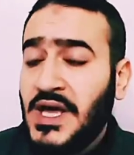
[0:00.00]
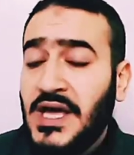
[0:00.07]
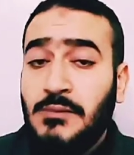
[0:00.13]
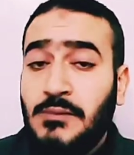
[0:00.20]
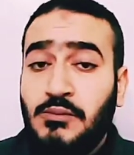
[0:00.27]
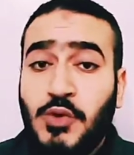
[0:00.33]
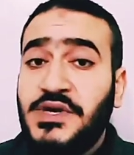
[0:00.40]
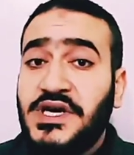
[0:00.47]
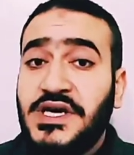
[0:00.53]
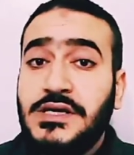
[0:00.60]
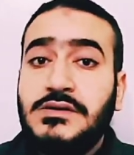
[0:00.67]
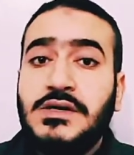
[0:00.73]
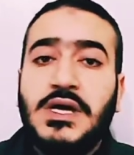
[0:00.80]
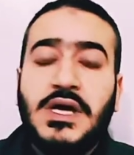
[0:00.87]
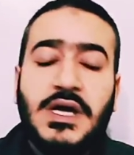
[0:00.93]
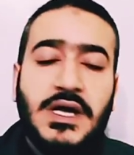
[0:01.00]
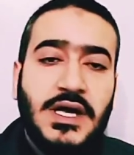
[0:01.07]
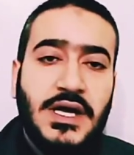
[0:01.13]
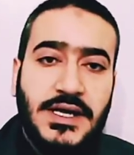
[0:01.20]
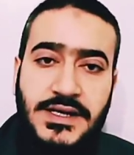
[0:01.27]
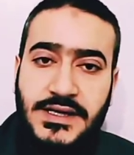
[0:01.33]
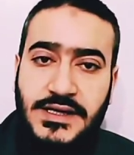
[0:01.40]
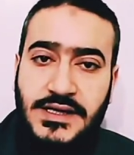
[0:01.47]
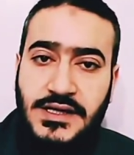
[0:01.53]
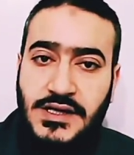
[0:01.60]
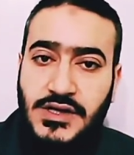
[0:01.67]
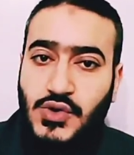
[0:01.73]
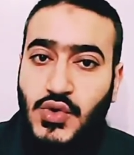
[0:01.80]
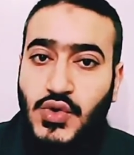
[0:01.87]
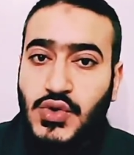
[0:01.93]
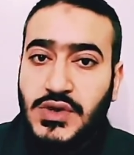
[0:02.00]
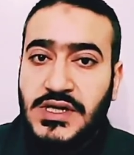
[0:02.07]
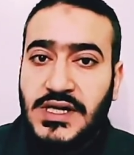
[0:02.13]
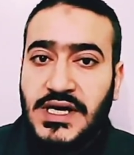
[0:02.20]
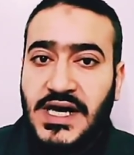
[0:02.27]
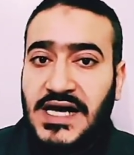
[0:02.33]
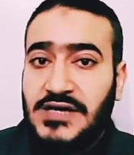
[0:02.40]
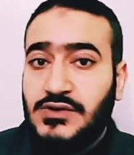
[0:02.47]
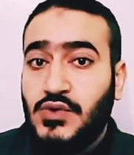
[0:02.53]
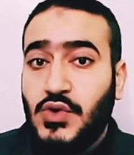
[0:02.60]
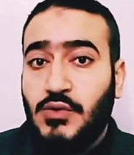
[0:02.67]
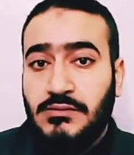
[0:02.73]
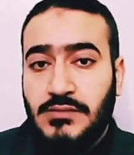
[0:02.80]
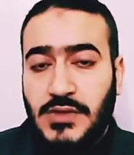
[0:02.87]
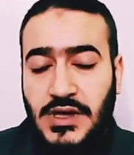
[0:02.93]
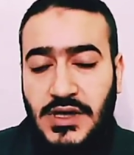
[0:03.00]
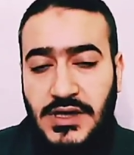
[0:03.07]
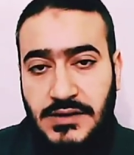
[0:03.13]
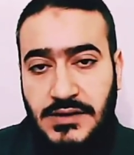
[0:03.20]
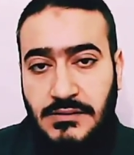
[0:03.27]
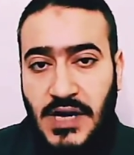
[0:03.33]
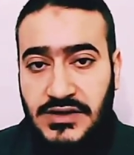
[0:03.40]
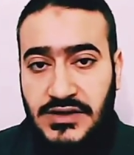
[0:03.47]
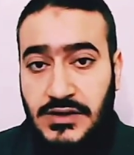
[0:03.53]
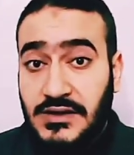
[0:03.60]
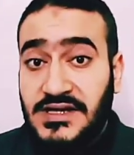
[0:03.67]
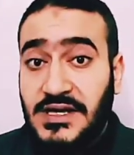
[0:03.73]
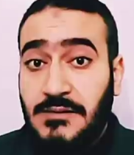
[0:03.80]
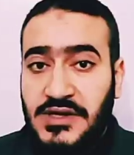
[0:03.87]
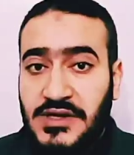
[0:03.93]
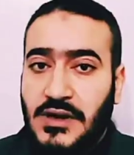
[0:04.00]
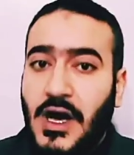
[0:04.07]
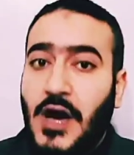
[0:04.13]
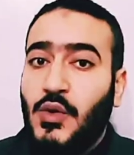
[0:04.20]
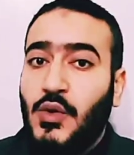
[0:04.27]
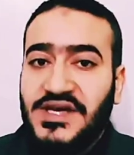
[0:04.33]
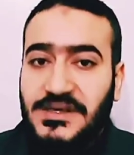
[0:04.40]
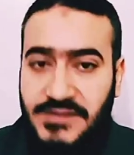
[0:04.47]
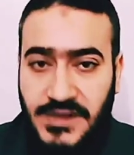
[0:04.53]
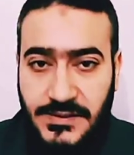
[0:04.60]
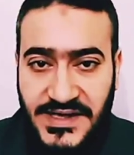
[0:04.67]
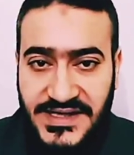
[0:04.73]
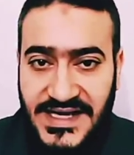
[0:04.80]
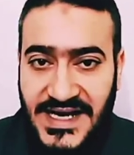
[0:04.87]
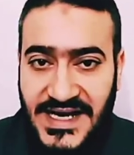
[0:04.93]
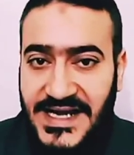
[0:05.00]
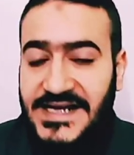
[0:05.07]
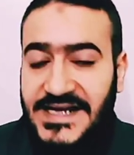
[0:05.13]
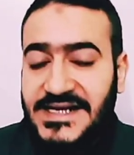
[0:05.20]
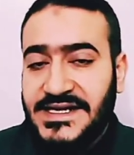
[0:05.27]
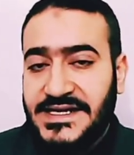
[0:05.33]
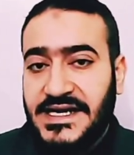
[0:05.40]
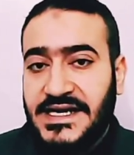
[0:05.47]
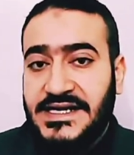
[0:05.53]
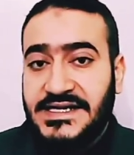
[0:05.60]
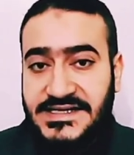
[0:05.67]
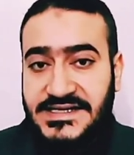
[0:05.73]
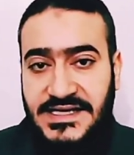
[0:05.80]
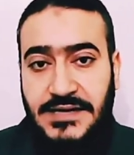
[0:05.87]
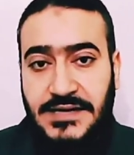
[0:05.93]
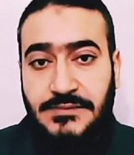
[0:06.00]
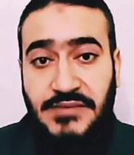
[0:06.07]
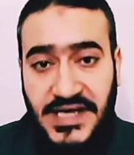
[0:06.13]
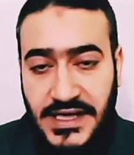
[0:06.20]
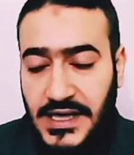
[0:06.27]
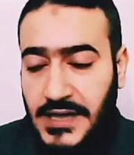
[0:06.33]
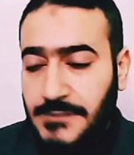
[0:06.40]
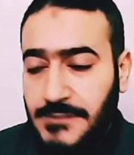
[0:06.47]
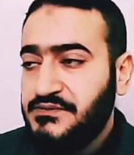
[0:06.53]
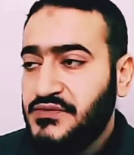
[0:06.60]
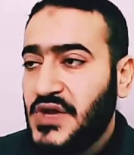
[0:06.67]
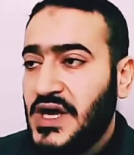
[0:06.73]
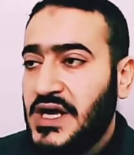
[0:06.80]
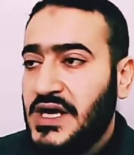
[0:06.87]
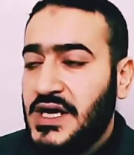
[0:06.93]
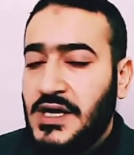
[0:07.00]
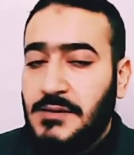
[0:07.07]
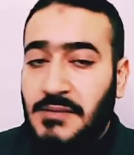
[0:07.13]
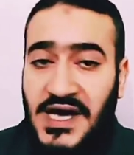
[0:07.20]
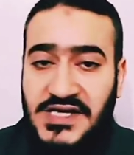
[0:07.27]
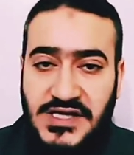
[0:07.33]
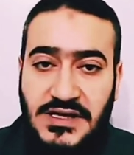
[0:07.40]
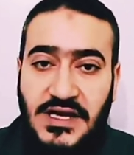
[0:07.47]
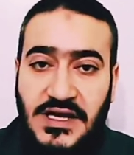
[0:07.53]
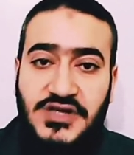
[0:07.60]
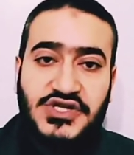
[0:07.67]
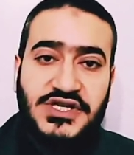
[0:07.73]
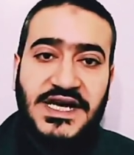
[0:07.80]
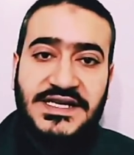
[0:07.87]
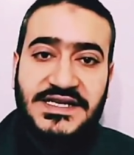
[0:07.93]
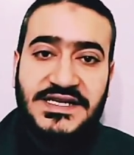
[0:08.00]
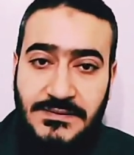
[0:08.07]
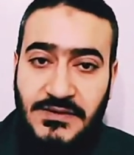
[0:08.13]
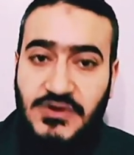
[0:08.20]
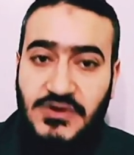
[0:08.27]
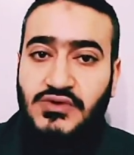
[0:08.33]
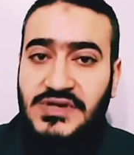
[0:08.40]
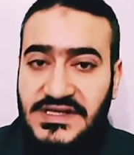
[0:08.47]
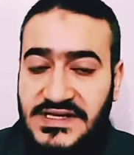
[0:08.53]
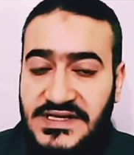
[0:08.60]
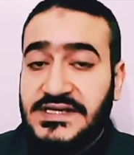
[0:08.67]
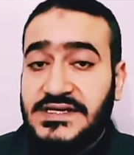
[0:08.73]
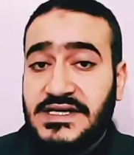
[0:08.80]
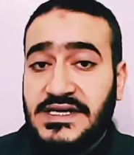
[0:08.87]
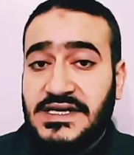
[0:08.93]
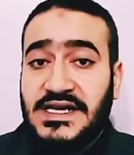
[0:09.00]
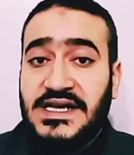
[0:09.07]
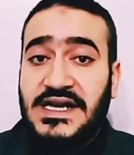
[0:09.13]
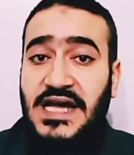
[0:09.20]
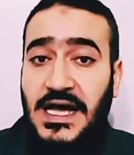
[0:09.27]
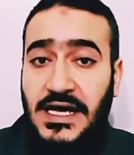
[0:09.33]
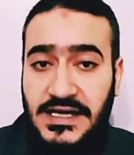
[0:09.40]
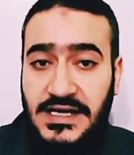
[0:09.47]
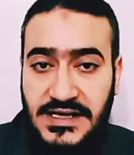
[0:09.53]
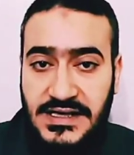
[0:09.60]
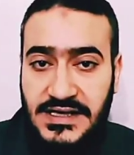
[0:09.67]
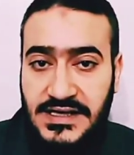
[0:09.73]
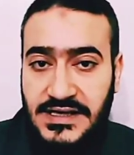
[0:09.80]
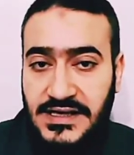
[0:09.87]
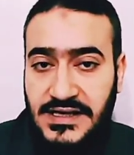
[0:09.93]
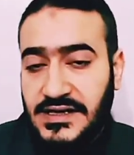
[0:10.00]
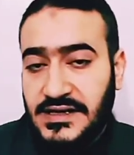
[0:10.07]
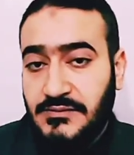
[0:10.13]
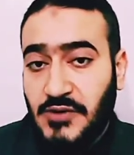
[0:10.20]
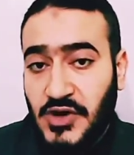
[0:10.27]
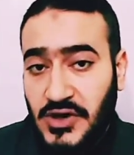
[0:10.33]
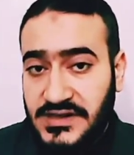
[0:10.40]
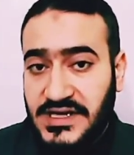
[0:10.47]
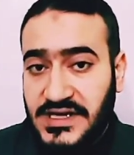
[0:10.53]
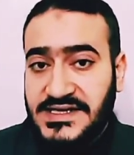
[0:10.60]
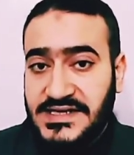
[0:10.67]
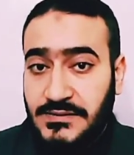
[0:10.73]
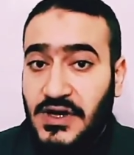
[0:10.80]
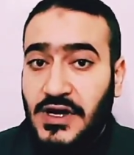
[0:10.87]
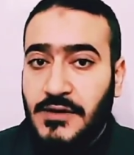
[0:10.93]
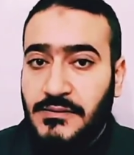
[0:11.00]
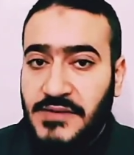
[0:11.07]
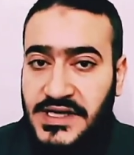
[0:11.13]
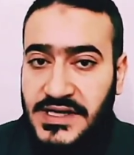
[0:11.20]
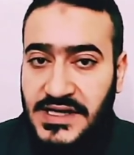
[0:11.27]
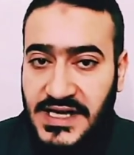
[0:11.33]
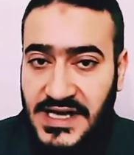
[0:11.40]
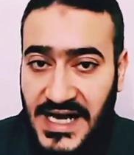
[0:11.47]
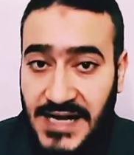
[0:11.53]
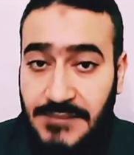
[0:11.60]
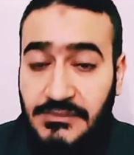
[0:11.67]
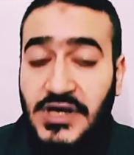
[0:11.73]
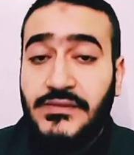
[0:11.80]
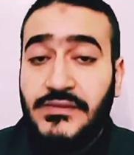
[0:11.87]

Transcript: ممكن آه، يكون عندهم آه، عضلات البطن قوية بطبيعة الحال لأنها لسه بخيرها ما حصلهاش يعني تمدد نتيجة آه، المرات السابقة من الحمل